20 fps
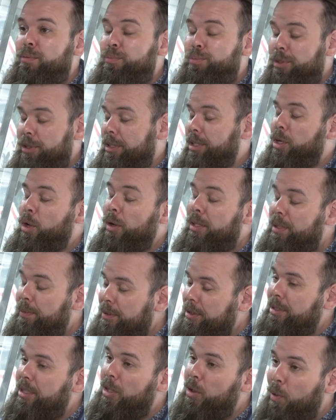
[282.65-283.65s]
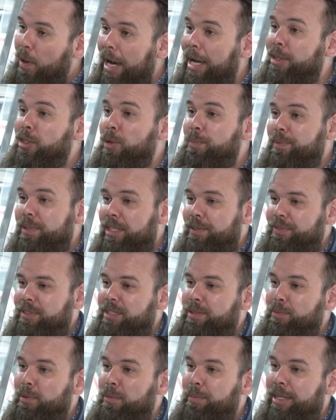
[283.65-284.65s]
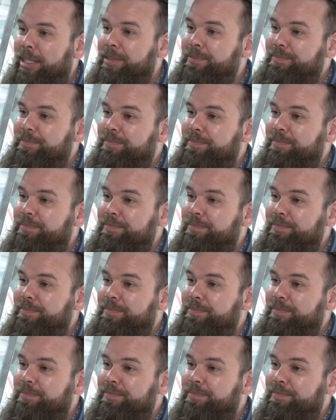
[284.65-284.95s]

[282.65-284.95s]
Puis on est content parce qu'ils l'ont adopté visiblement.